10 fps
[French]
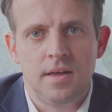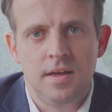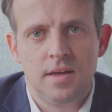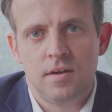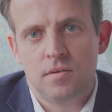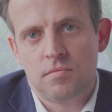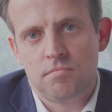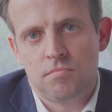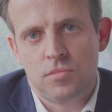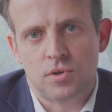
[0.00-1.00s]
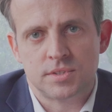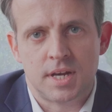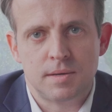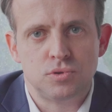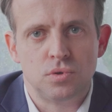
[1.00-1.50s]
et dans
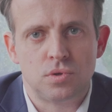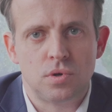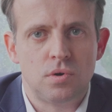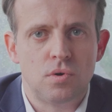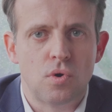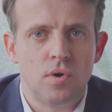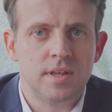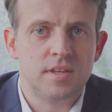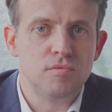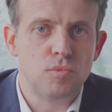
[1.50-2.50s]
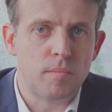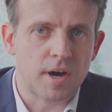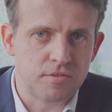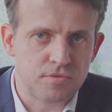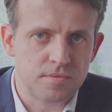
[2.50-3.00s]
un laps de temps relativement bref.